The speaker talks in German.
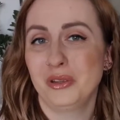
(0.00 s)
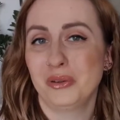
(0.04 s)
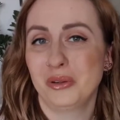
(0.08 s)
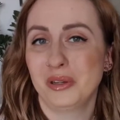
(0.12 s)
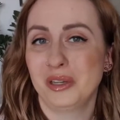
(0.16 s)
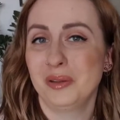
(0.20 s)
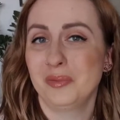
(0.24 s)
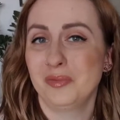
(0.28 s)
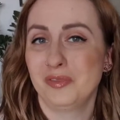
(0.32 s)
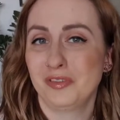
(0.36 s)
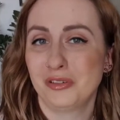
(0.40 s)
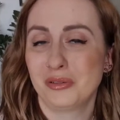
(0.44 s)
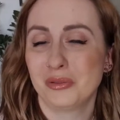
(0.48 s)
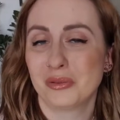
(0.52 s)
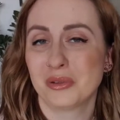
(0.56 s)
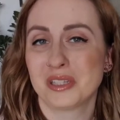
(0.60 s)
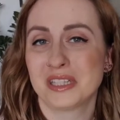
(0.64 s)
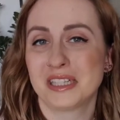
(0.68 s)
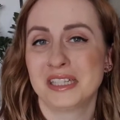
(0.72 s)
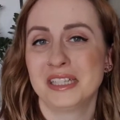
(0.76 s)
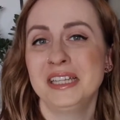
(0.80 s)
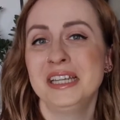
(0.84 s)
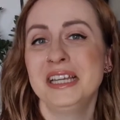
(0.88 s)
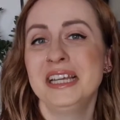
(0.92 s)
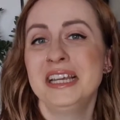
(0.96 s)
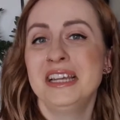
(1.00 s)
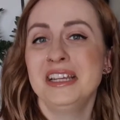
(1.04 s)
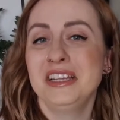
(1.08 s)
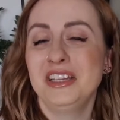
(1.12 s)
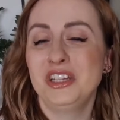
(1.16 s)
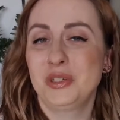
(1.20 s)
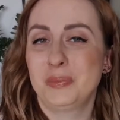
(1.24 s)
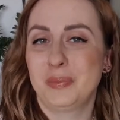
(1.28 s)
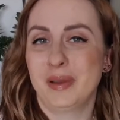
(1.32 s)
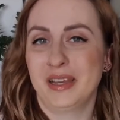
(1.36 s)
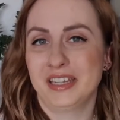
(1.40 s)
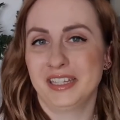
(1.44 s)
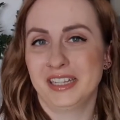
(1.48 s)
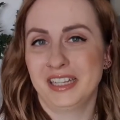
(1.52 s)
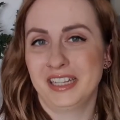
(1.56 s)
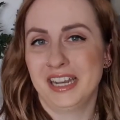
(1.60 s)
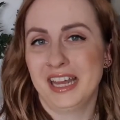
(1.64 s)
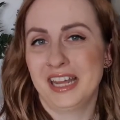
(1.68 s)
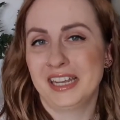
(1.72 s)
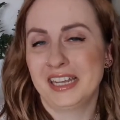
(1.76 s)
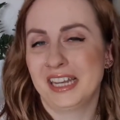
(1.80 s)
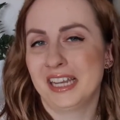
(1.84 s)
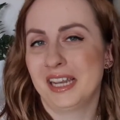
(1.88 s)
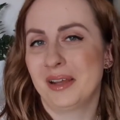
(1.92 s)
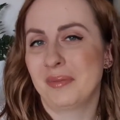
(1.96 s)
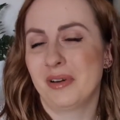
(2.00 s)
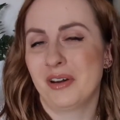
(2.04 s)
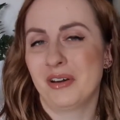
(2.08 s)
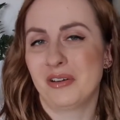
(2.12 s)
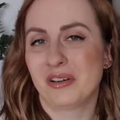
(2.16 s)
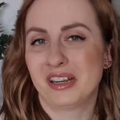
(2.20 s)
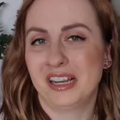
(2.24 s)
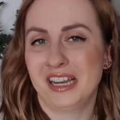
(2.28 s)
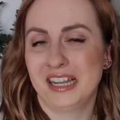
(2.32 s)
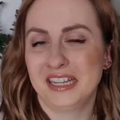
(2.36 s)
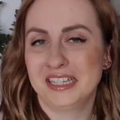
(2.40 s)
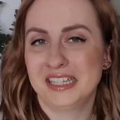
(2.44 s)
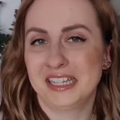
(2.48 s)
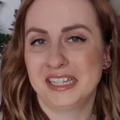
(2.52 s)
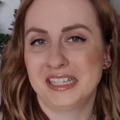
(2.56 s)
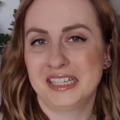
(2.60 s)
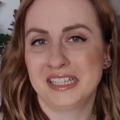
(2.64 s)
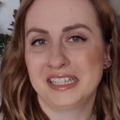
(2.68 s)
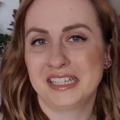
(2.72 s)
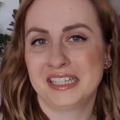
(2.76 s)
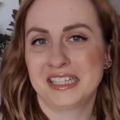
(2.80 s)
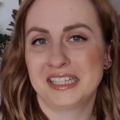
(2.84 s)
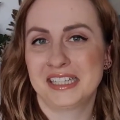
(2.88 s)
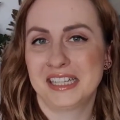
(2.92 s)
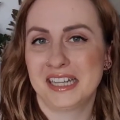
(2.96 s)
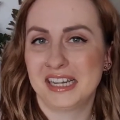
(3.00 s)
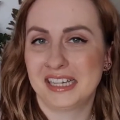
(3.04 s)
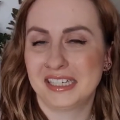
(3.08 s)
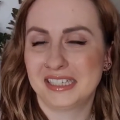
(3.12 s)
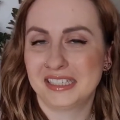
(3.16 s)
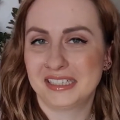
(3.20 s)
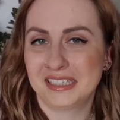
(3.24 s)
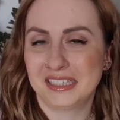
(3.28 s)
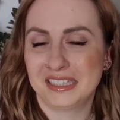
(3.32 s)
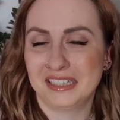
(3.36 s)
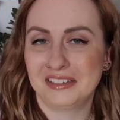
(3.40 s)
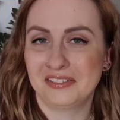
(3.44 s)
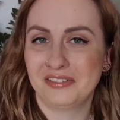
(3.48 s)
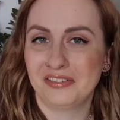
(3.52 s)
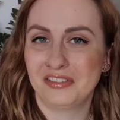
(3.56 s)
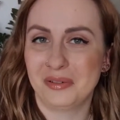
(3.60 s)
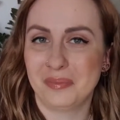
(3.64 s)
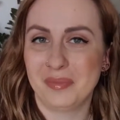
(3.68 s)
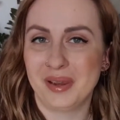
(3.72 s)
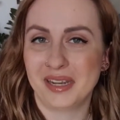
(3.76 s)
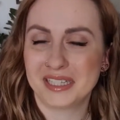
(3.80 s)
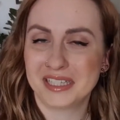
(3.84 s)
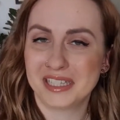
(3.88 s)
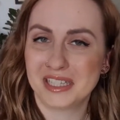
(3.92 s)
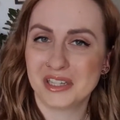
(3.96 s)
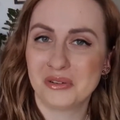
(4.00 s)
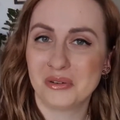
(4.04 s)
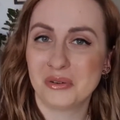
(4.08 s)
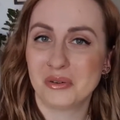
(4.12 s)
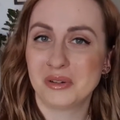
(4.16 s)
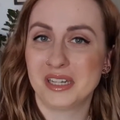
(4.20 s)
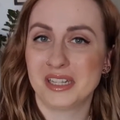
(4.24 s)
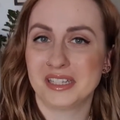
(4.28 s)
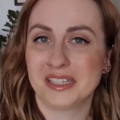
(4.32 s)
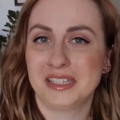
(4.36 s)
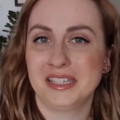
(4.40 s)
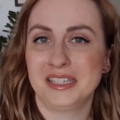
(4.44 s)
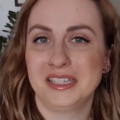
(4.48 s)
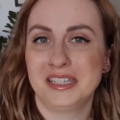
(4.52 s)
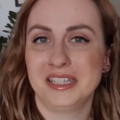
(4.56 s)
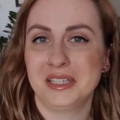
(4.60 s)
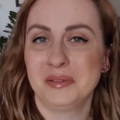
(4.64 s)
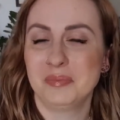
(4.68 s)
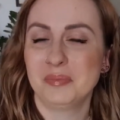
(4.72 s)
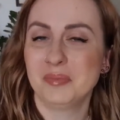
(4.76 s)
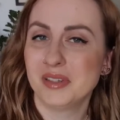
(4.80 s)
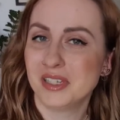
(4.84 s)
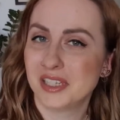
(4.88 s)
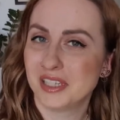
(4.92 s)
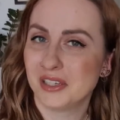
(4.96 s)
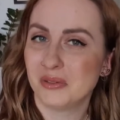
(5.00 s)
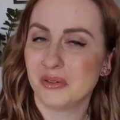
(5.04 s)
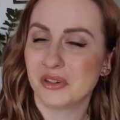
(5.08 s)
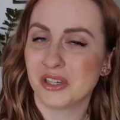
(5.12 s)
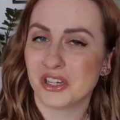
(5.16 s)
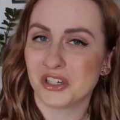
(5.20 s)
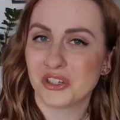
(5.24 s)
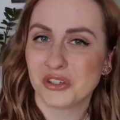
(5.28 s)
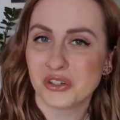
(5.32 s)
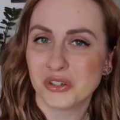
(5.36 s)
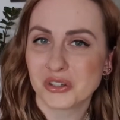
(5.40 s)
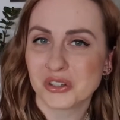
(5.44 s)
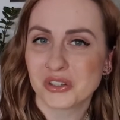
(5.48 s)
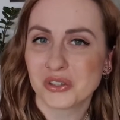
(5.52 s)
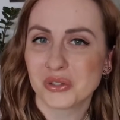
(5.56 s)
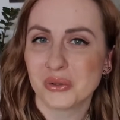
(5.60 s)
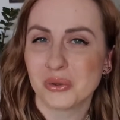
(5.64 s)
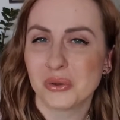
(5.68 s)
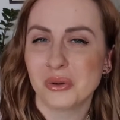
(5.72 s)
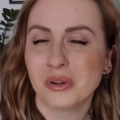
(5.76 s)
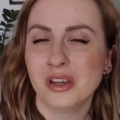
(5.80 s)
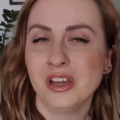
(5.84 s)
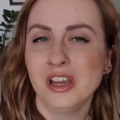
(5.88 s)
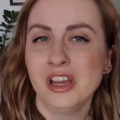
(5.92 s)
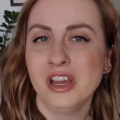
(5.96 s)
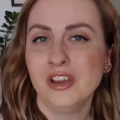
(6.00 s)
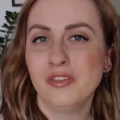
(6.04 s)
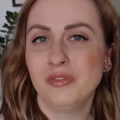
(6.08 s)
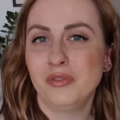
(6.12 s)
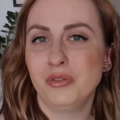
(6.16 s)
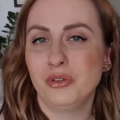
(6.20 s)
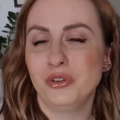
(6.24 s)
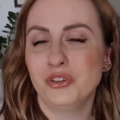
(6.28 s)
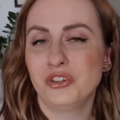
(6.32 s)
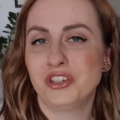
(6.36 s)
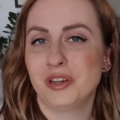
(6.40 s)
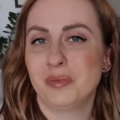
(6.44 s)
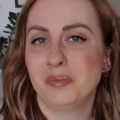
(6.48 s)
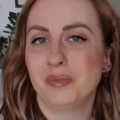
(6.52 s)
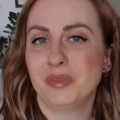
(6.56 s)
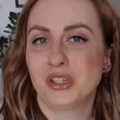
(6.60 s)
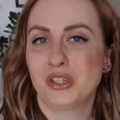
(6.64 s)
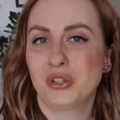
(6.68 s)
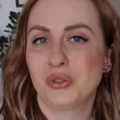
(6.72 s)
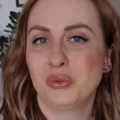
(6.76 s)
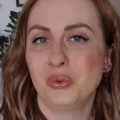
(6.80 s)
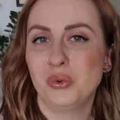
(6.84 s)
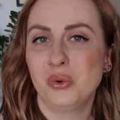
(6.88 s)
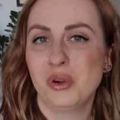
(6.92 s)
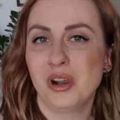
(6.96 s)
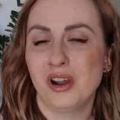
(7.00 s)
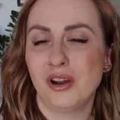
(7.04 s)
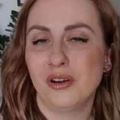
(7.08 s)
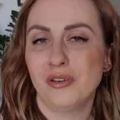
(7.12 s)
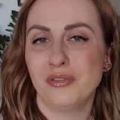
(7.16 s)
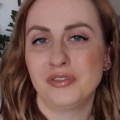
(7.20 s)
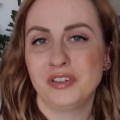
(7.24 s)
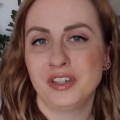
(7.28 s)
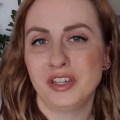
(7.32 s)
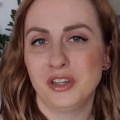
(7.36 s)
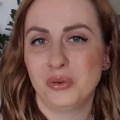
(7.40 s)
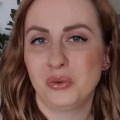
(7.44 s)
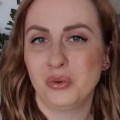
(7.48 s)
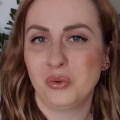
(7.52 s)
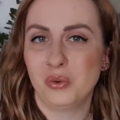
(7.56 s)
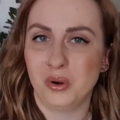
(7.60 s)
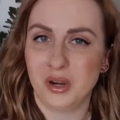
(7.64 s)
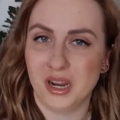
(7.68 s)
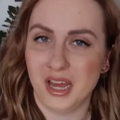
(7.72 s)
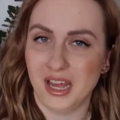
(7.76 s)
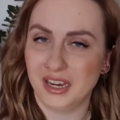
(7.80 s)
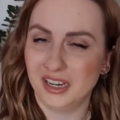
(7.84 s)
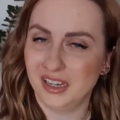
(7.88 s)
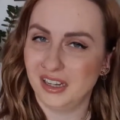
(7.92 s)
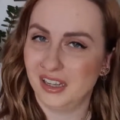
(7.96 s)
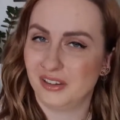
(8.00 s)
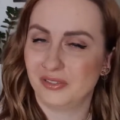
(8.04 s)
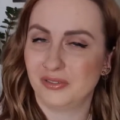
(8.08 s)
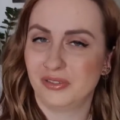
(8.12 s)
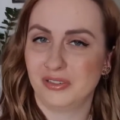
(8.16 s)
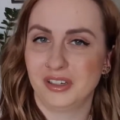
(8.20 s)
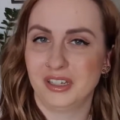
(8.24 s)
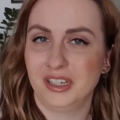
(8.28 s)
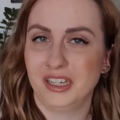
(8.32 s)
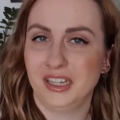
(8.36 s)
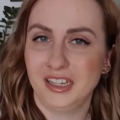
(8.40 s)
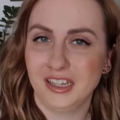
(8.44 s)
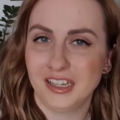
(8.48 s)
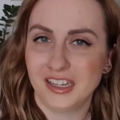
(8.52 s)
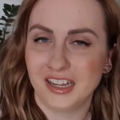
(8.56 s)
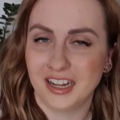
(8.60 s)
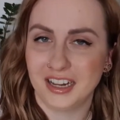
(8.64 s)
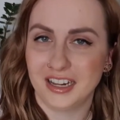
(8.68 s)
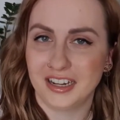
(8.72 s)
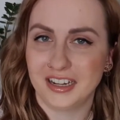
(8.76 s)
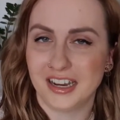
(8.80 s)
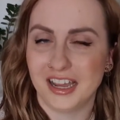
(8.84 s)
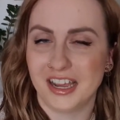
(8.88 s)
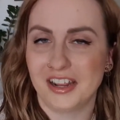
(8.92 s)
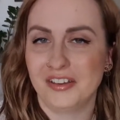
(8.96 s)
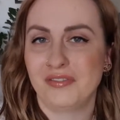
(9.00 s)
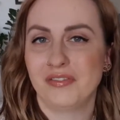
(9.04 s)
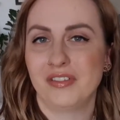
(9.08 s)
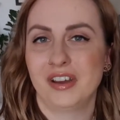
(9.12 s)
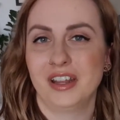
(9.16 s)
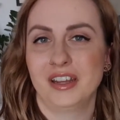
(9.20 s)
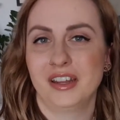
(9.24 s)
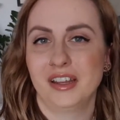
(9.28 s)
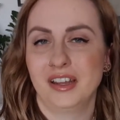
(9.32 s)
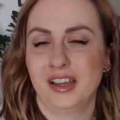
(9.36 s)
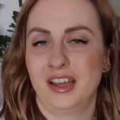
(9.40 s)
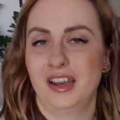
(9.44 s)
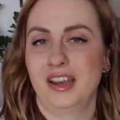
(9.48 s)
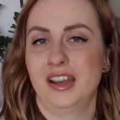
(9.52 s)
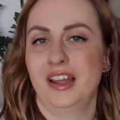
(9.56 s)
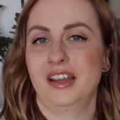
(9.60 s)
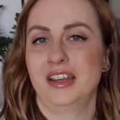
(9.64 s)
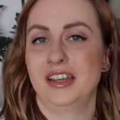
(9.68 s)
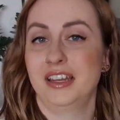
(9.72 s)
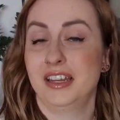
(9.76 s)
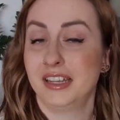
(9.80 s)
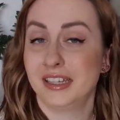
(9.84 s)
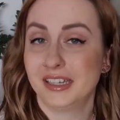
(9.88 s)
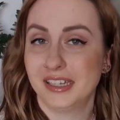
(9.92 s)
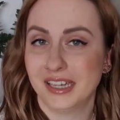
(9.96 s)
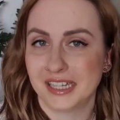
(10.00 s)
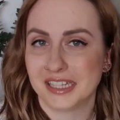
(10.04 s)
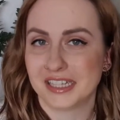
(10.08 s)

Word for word: Millionen Impfdosen. Die Sprecherin hat dann aber auch gleichzeitig gesagt äh, von Mexiko, dass sie sich ein bisschen Unterstützung wünscht in Bezug auf den hohen Antrag von illegalen Einwanderern an der